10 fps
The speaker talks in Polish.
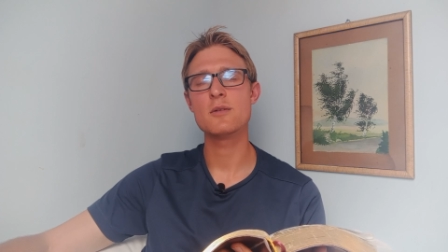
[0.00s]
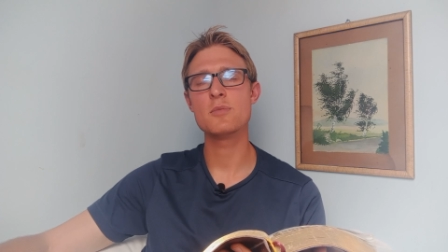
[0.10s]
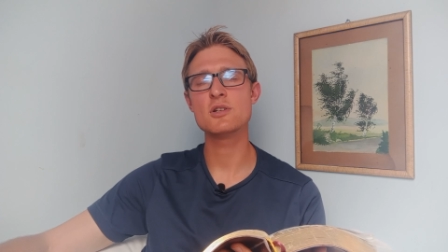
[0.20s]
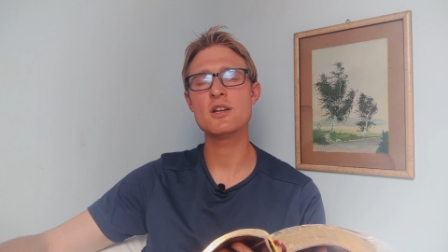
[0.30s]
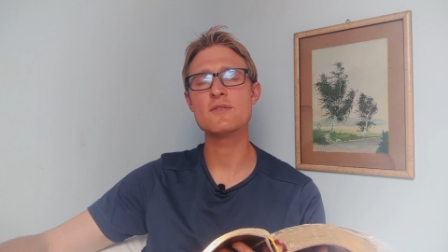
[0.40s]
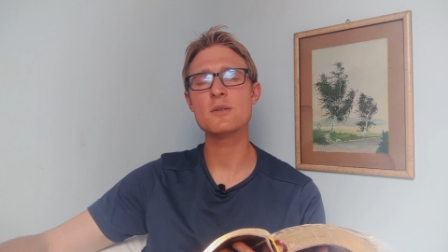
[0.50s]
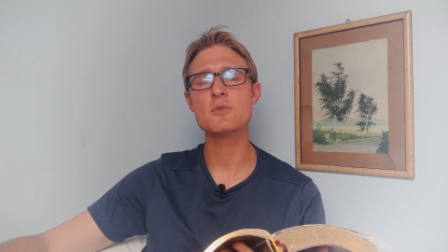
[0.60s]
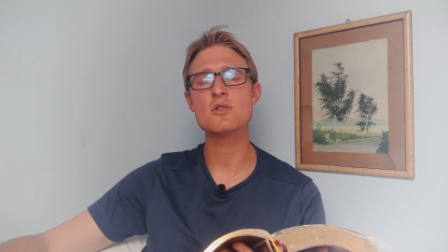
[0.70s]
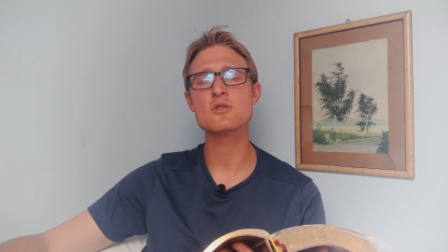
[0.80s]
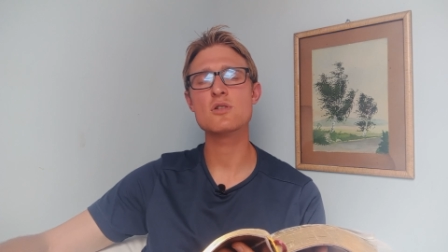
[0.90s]
by się w
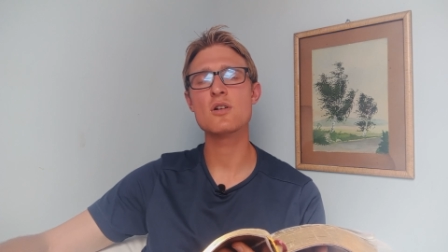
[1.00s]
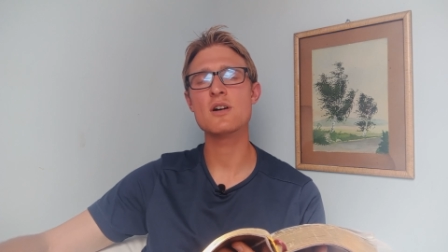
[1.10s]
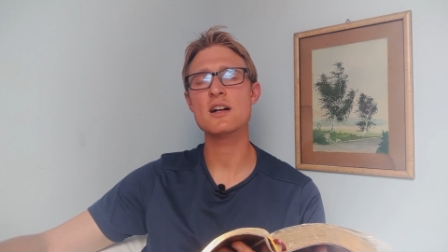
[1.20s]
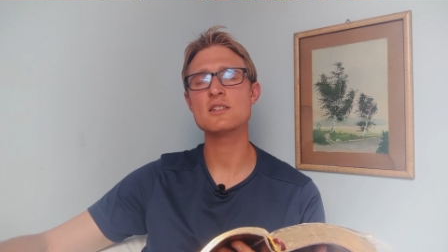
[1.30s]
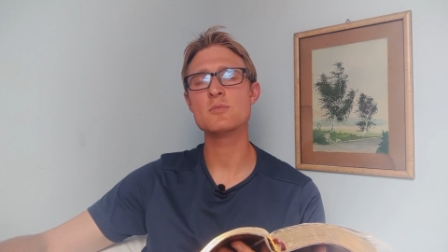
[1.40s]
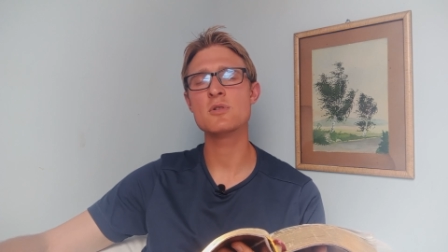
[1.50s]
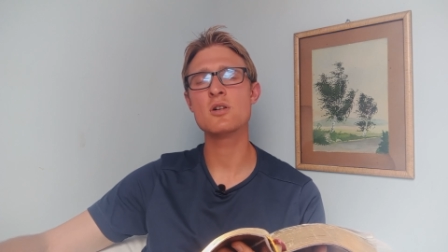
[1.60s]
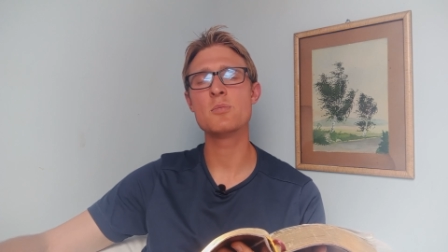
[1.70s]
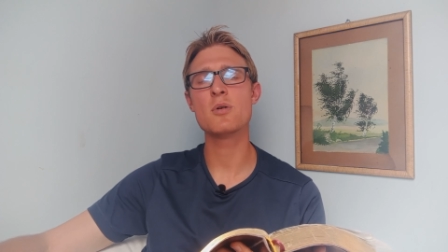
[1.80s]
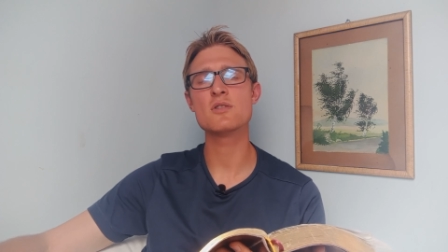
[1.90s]
Nim rozkochać, by
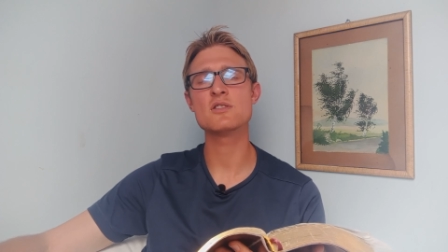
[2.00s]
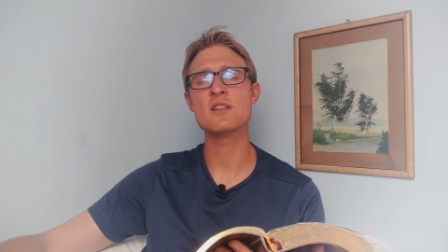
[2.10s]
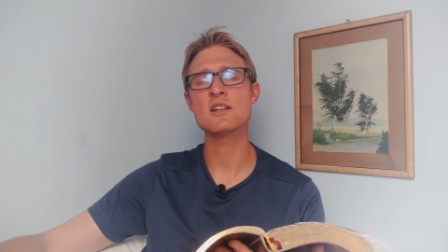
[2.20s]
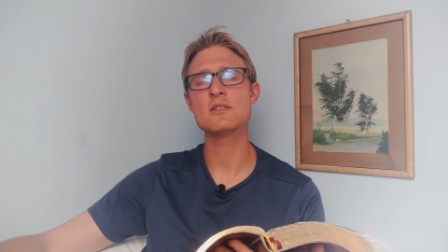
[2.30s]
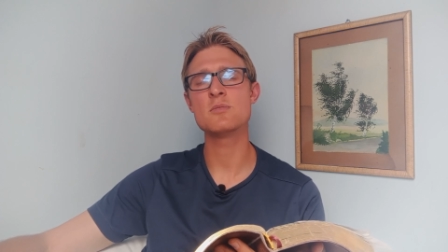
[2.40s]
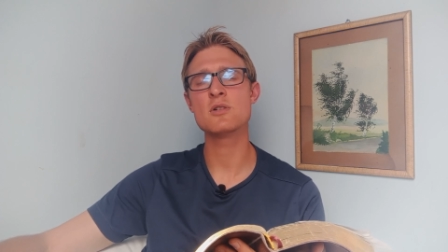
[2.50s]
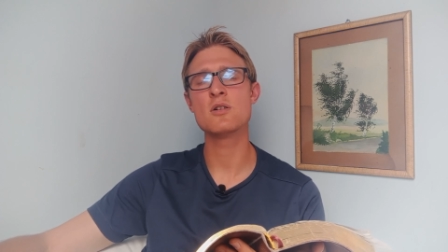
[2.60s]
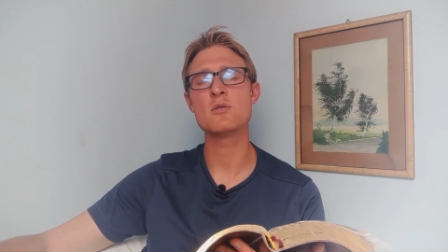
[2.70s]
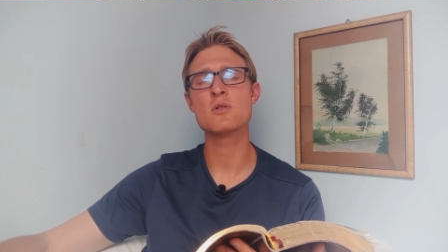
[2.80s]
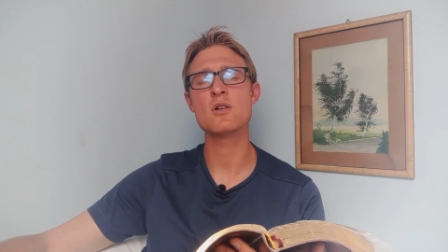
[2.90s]
Go poznać, by
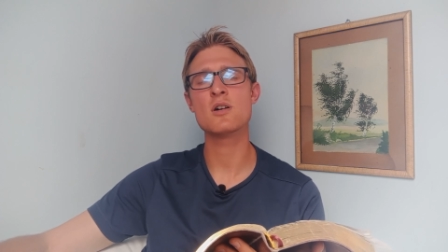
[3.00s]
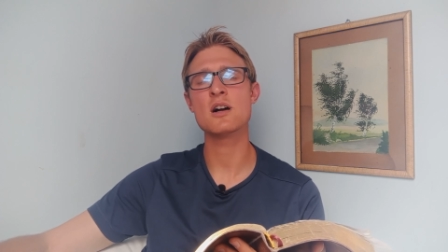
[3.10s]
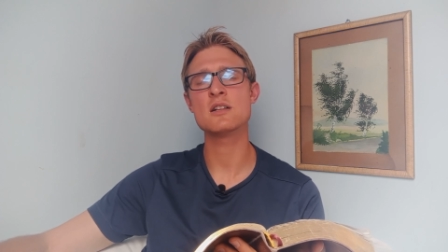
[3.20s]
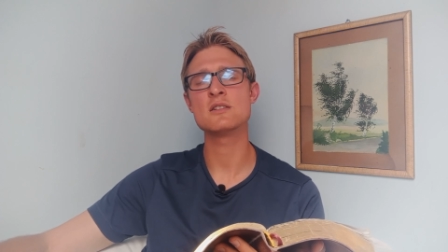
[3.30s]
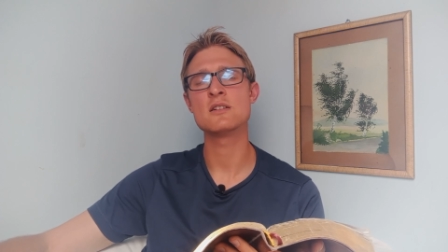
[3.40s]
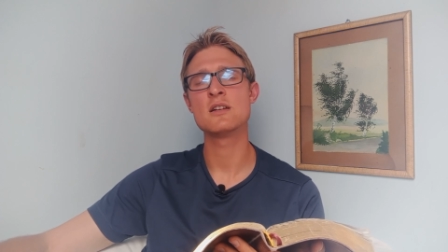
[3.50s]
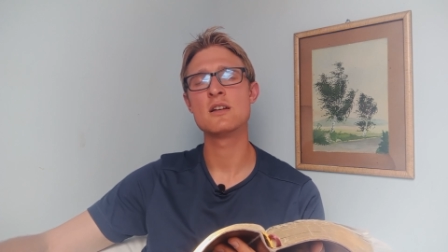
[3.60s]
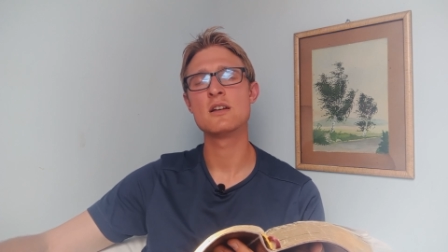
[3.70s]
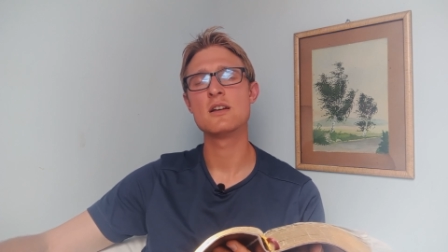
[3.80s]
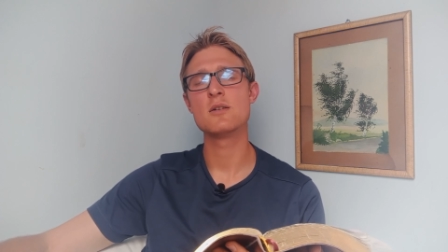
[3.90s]
Go ukochać,
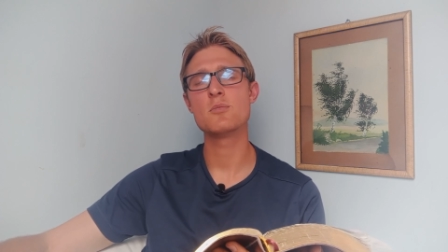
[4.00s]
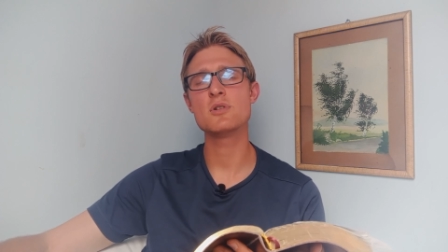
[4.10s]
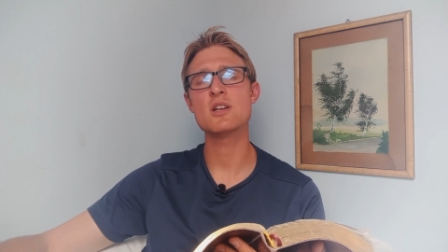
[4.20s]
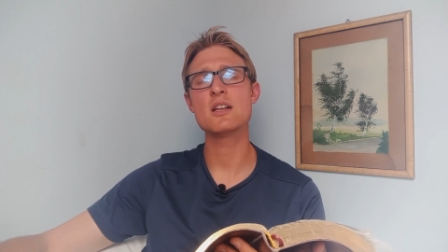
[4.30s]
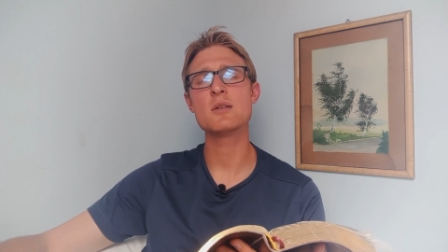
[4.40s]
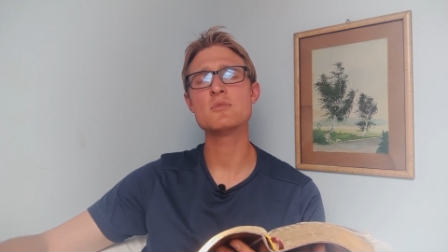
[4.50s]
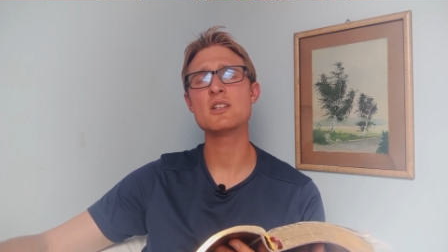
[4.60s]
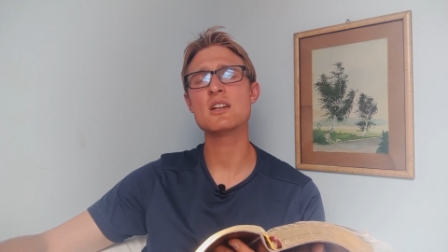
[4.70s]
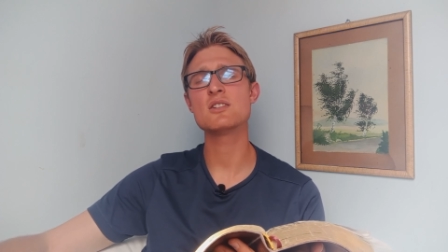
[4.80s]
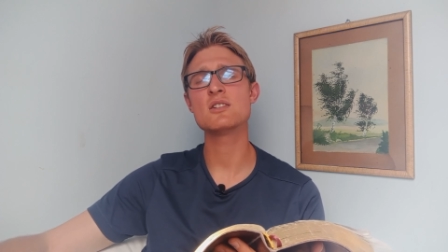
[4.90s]
by się Nim
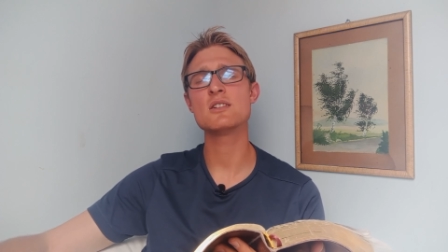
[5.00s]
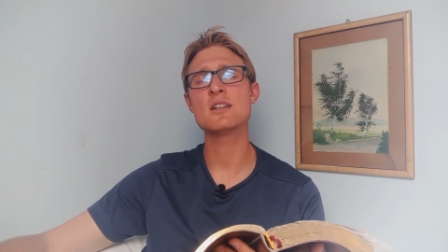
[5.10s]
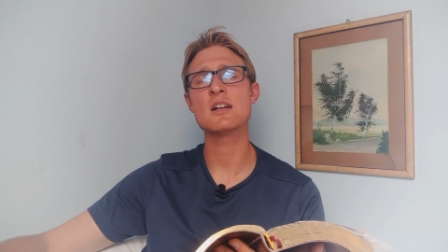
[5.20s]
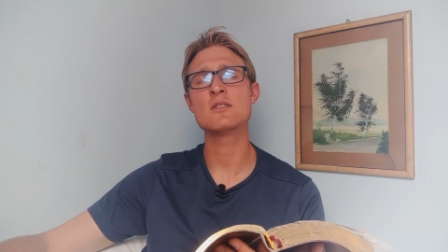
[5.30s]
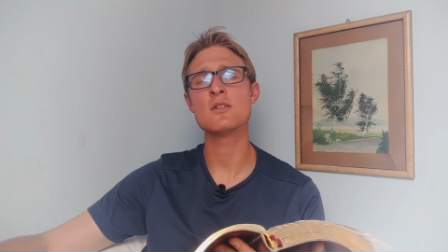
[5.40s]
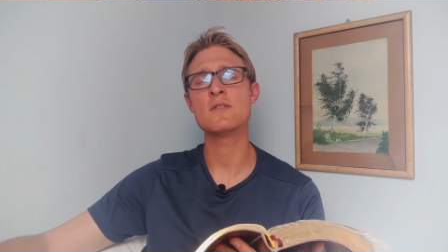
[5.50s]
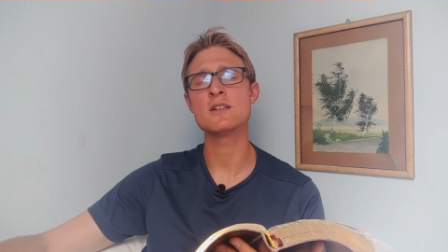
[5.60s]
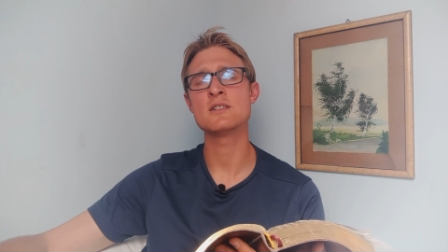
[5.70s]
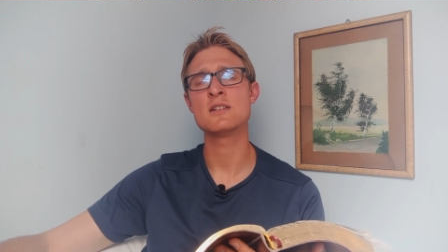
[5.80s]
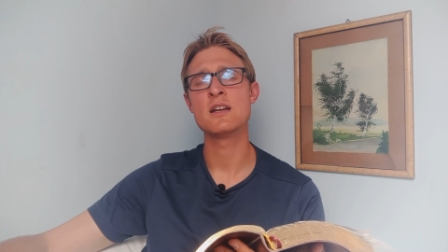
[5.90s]
cieszyć i radować.